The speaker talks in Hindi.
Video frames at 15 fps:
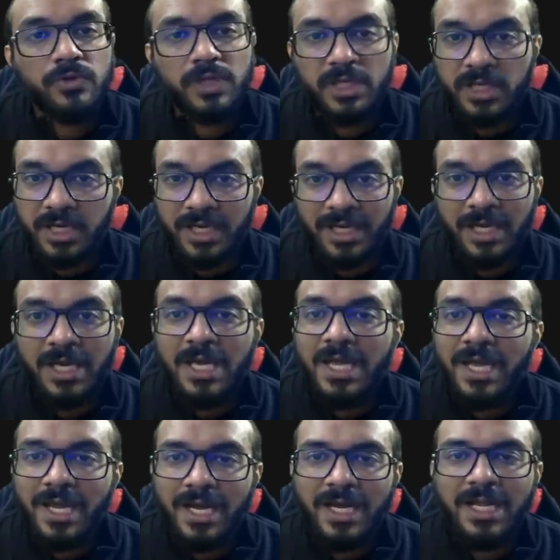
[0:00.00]
हुई दिख रही
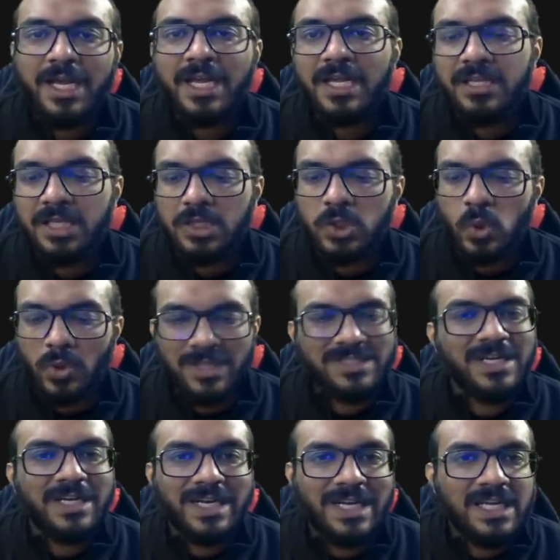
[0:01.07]
है इंडिया के अंदर थोड़ा
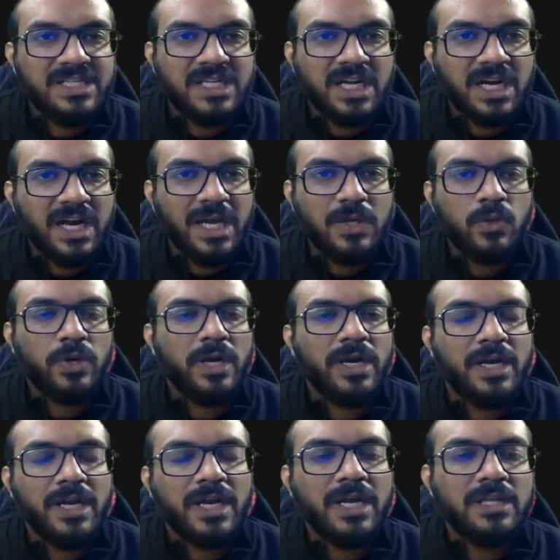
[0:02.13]
सा डिले चल रहा है क्योंकि
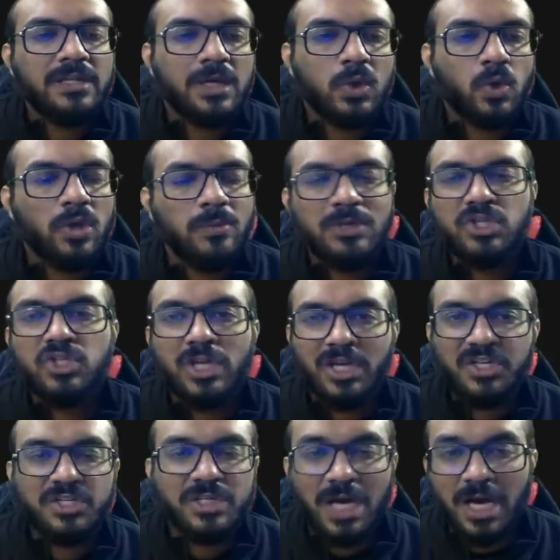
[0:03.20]
इंडिया के अंदर कोई भी
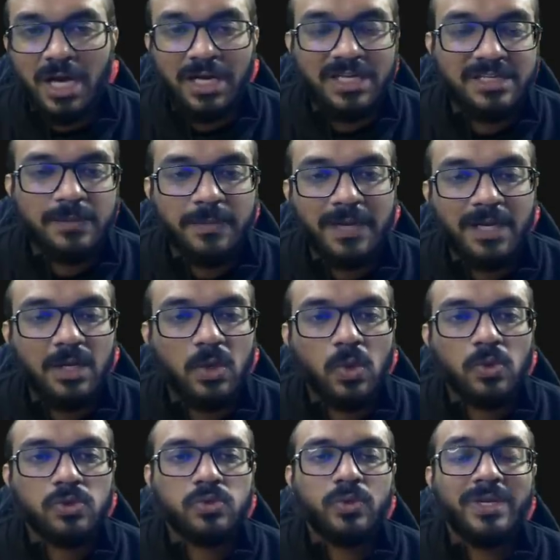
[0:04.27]
चेंज आने से पहले
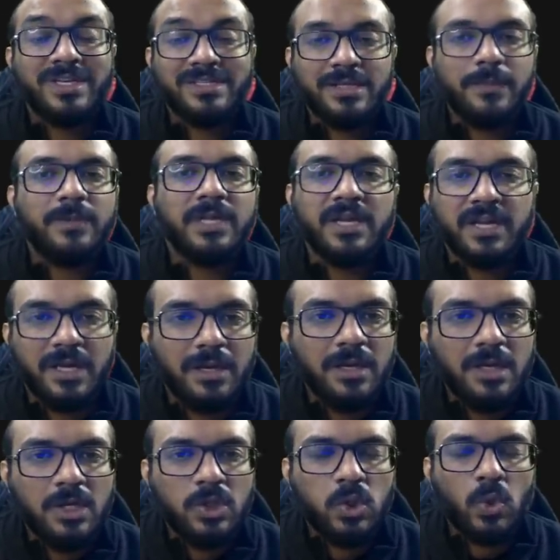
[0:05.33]
लोग उसको एक्सेप्ट करना
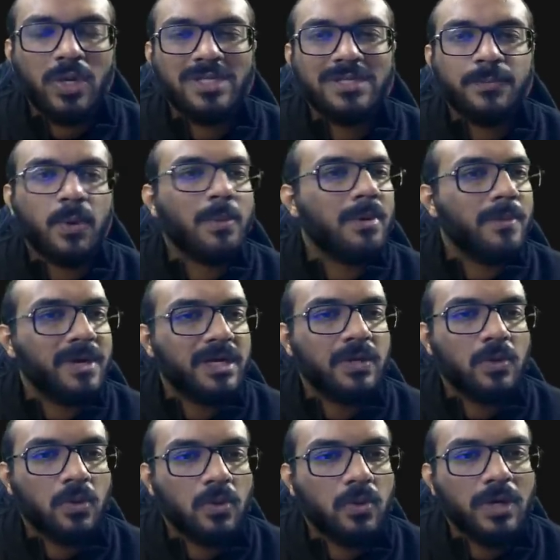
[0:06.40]
थोड़ा सा
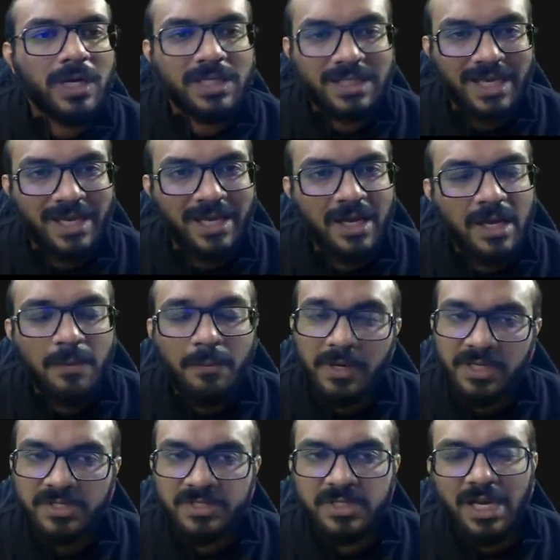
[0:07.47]
प्रॉब्लमेटिक लोगों को लगता है
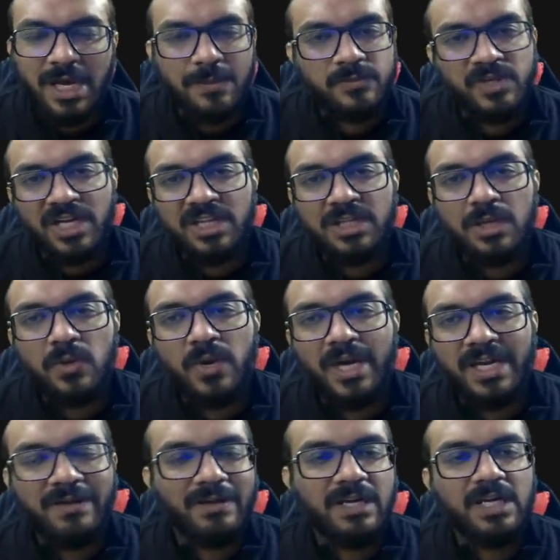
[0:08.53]
बट स्टिल आप जानते हो
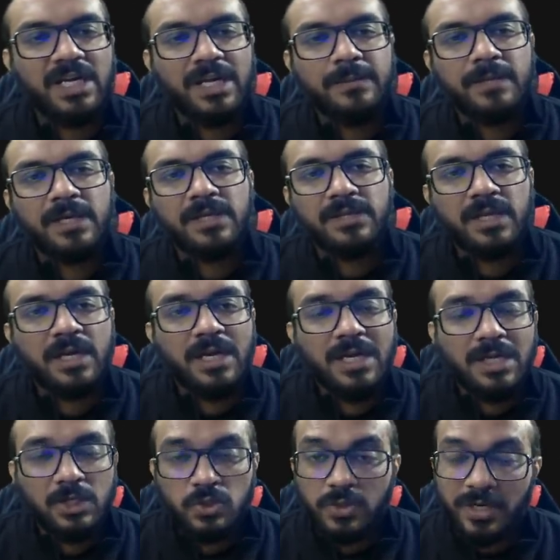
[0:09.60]
आने वाले टाइम के अंदर
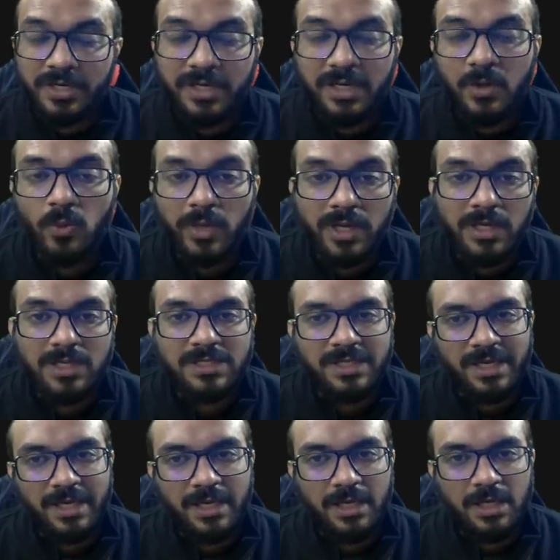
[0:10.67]
जो इलेक्ट्रिकल
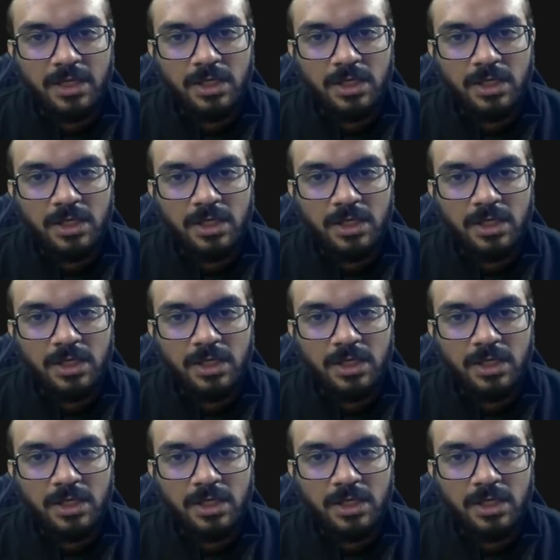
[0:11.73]
व्हीकल्स है